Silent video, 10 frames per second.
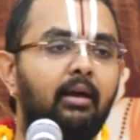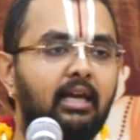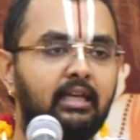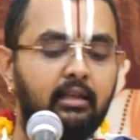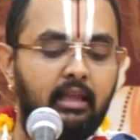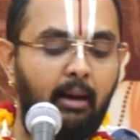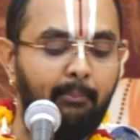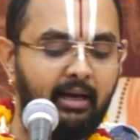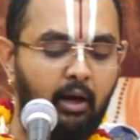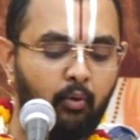இதுதான்
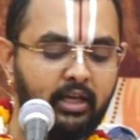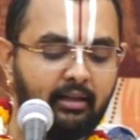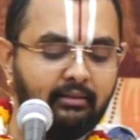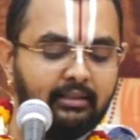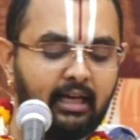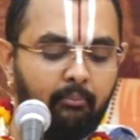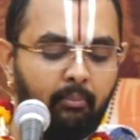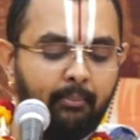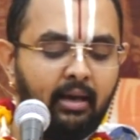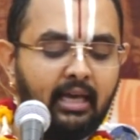மிக உயர்ந்த
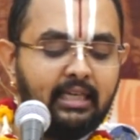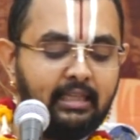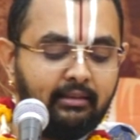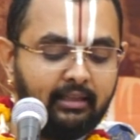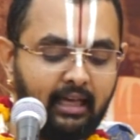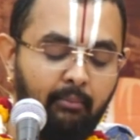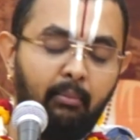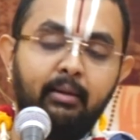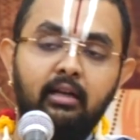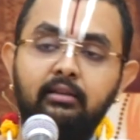தர்மம் இந்த தர்மம்
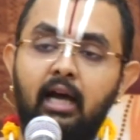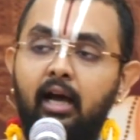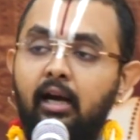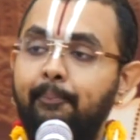இருந்தால்